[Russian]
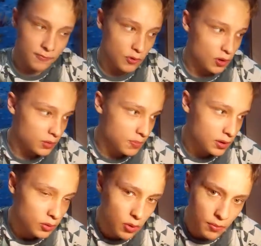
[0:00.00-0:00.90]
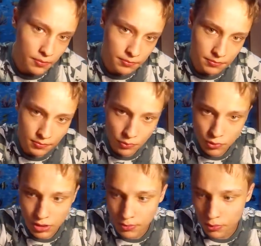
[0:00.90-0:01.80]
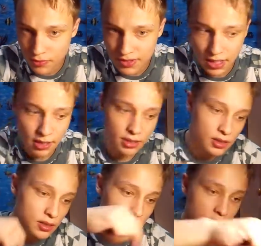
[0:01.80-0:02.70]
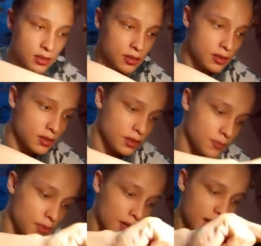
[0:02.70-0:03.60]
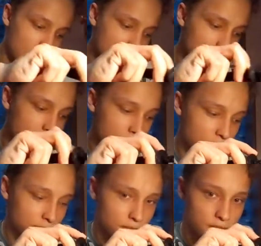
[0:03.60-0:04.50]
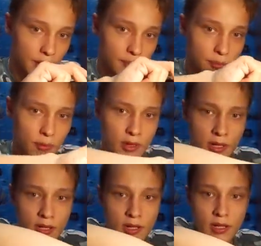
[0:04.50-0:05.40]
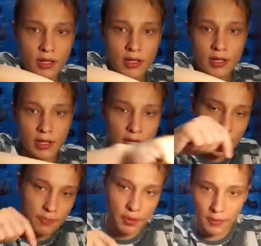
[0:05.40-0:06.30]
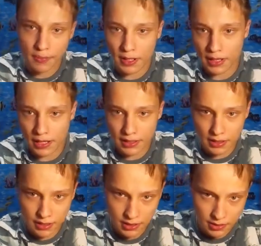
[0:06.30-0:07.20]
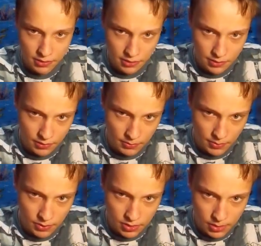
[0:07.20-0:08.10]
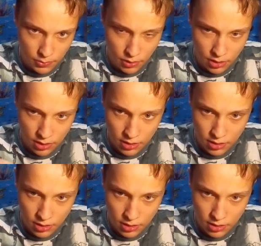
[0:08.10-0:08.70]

Вот, потом нужно будет взять паяльник, припой и припаять их между собой.